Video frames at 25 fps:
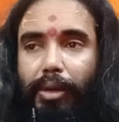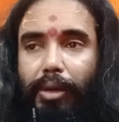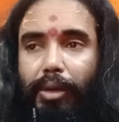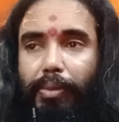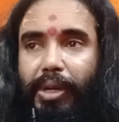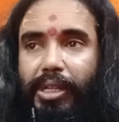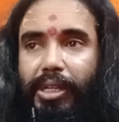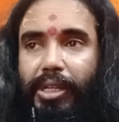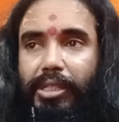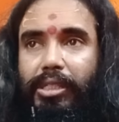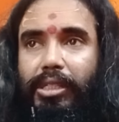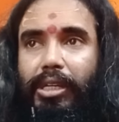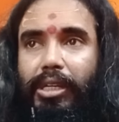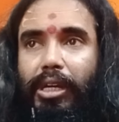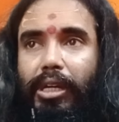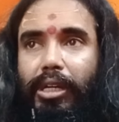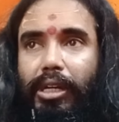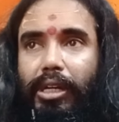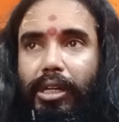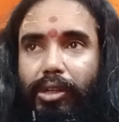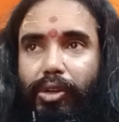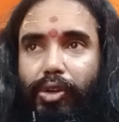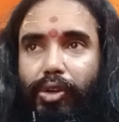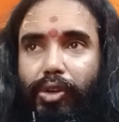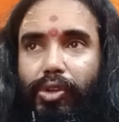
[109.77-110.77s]
বা
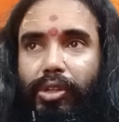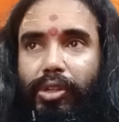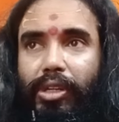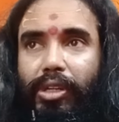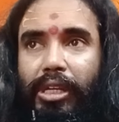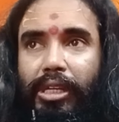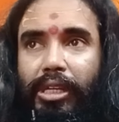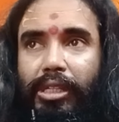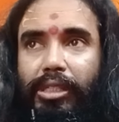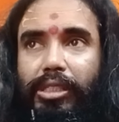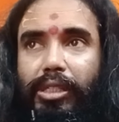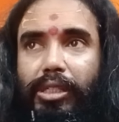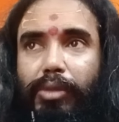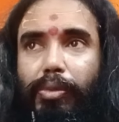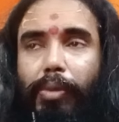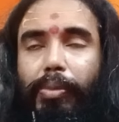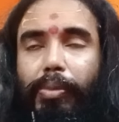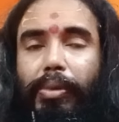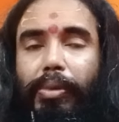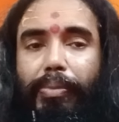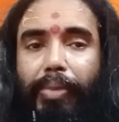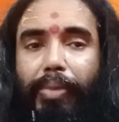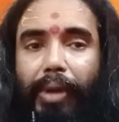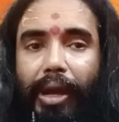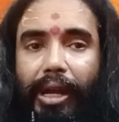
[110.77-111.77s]
টিকাকারগণ
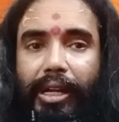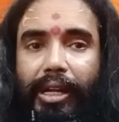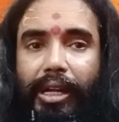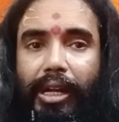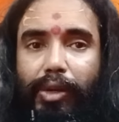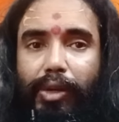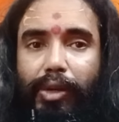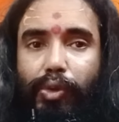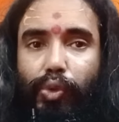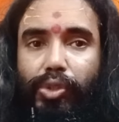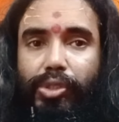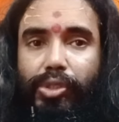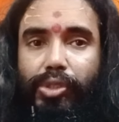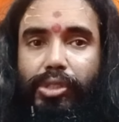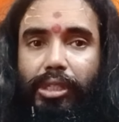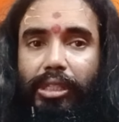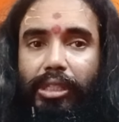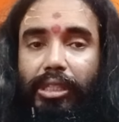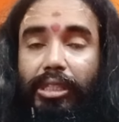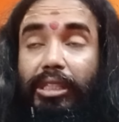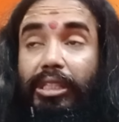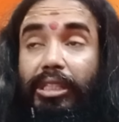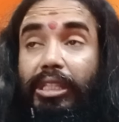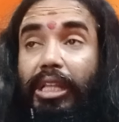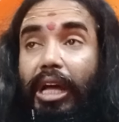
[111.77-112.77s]
যেভাবে ব্যাখ্যা করেছেন
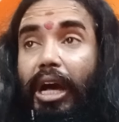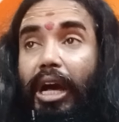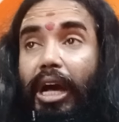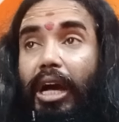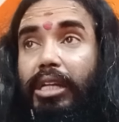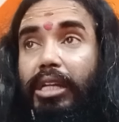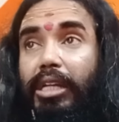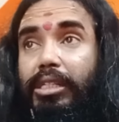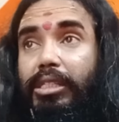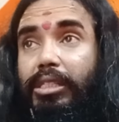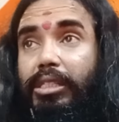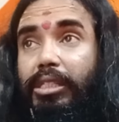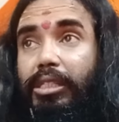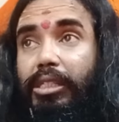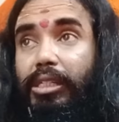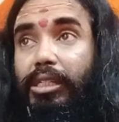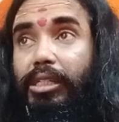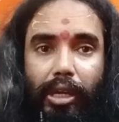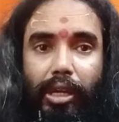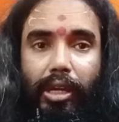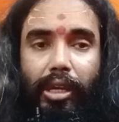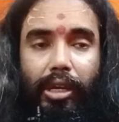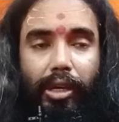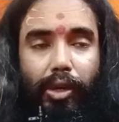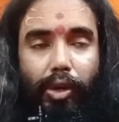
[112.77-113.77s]
তার সেই
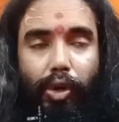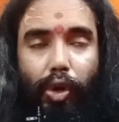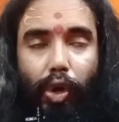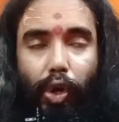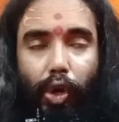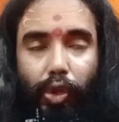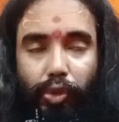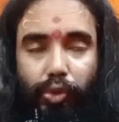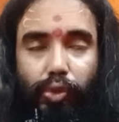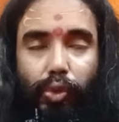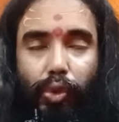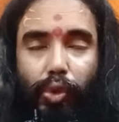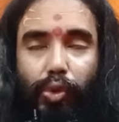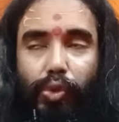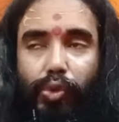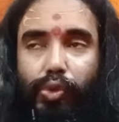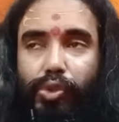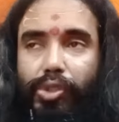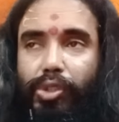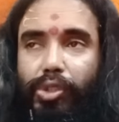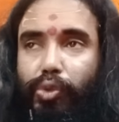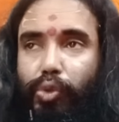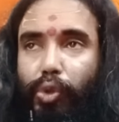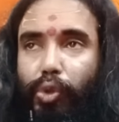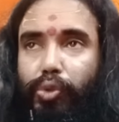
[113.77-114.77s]
অন্তরঙ্গ
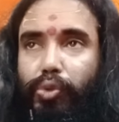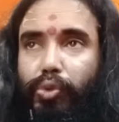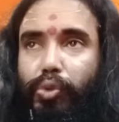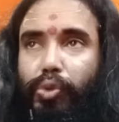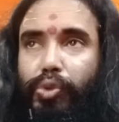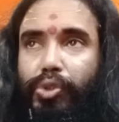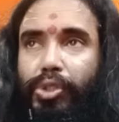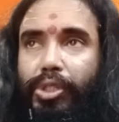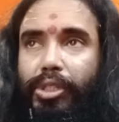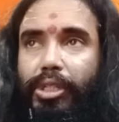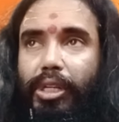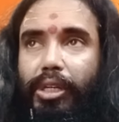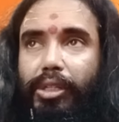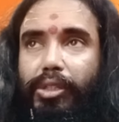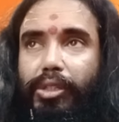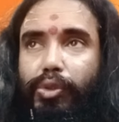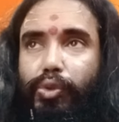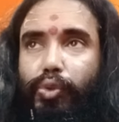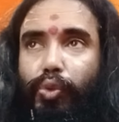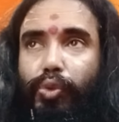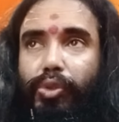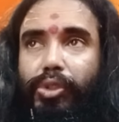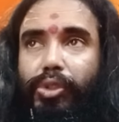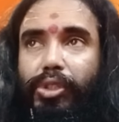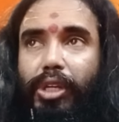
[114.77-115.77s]
যে তত্ত্ব সেটা
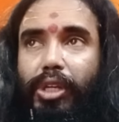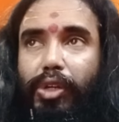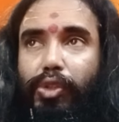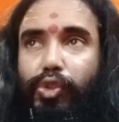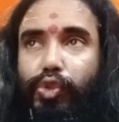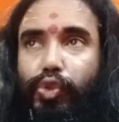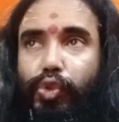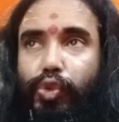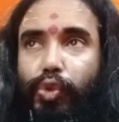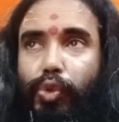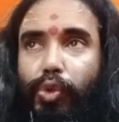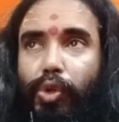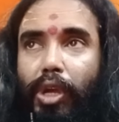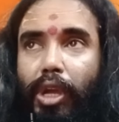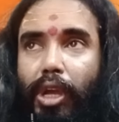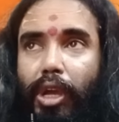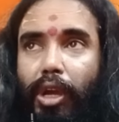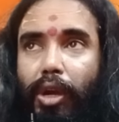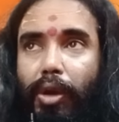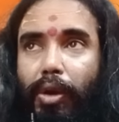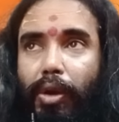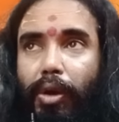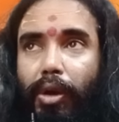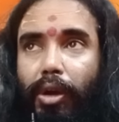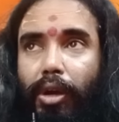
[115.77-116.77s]
কিন্তু অধিকাংশ
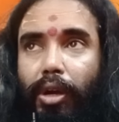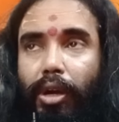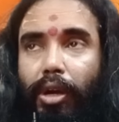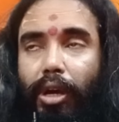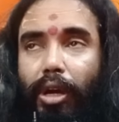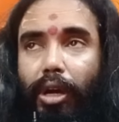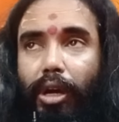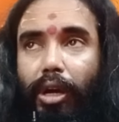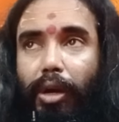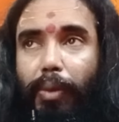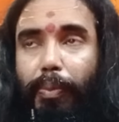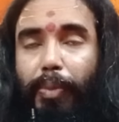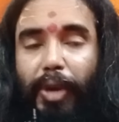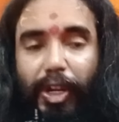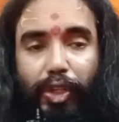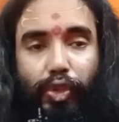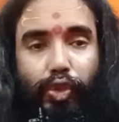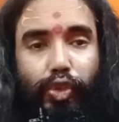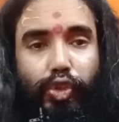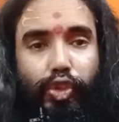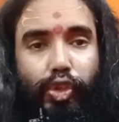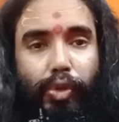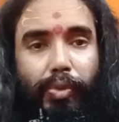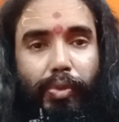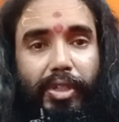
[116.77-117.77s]

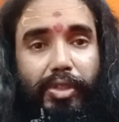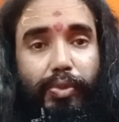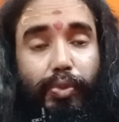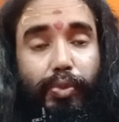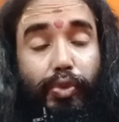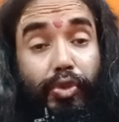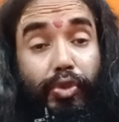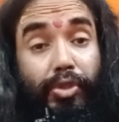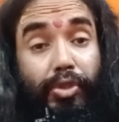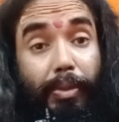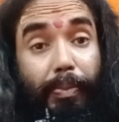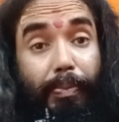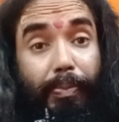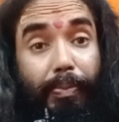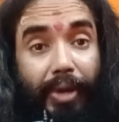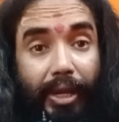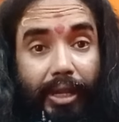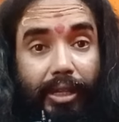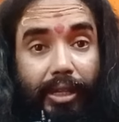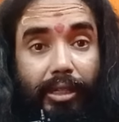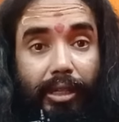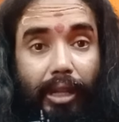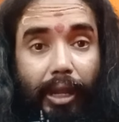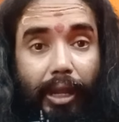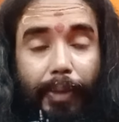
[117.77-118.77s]
পাঠক সমাজ বুঝতে
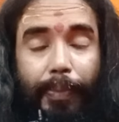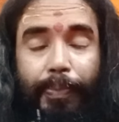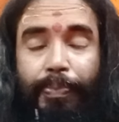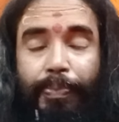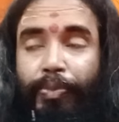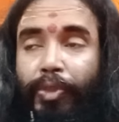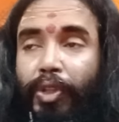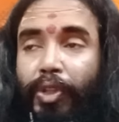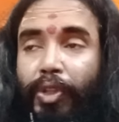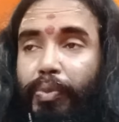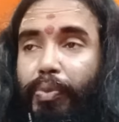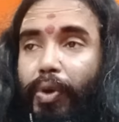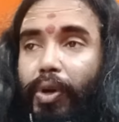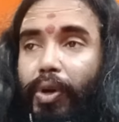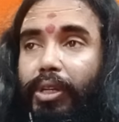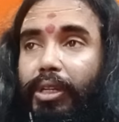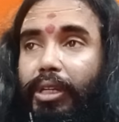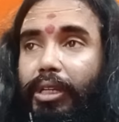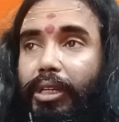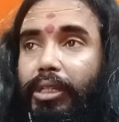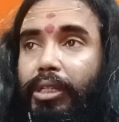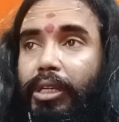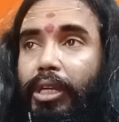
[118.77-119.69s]
পারেন না ফলে